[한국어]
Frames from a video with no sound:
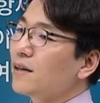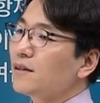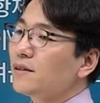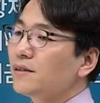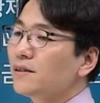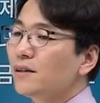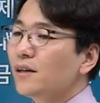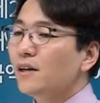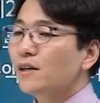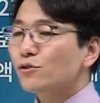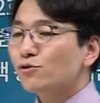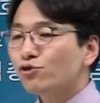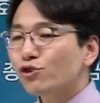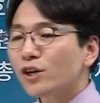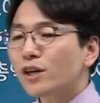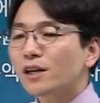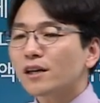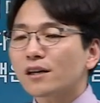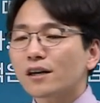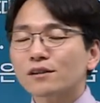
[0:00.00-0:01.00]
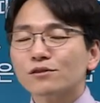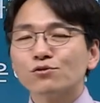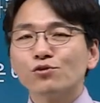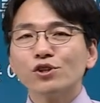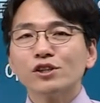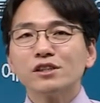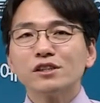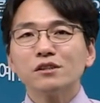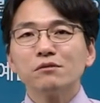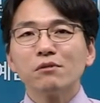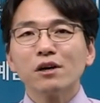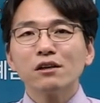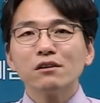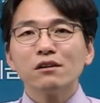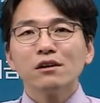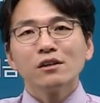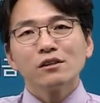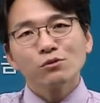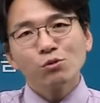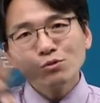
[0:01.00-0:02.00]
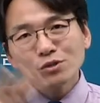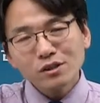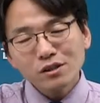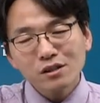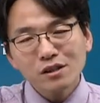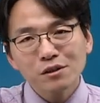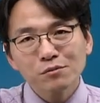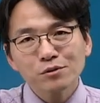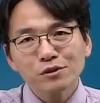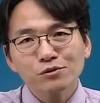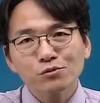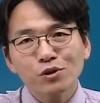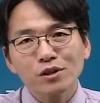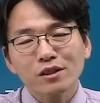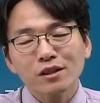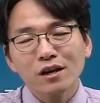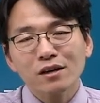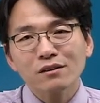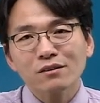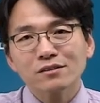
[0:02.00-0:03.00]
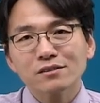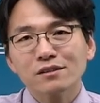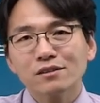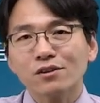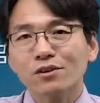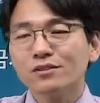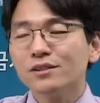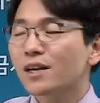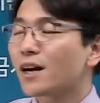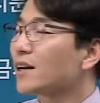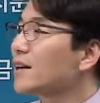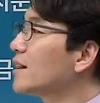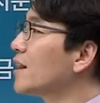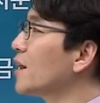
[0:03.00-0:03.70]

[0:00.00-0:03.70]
얘기는 수익이 날 수도 있지만 손실을 입을 수도 있다는 것을 전제하기